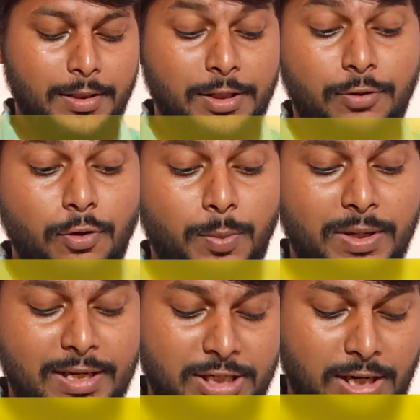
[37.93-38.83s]

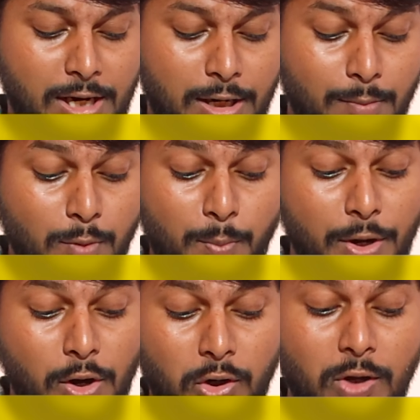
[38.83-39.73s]
ద్వితీయోపదేశ కాండం
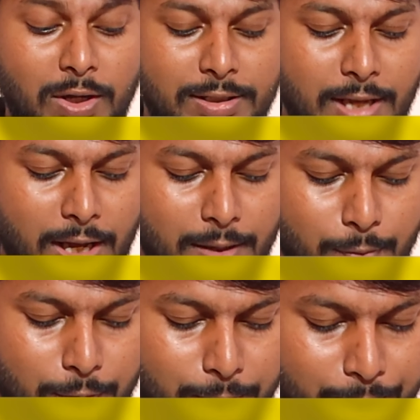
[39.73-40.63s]
ముప్పై ఒకటో అధ్యాయము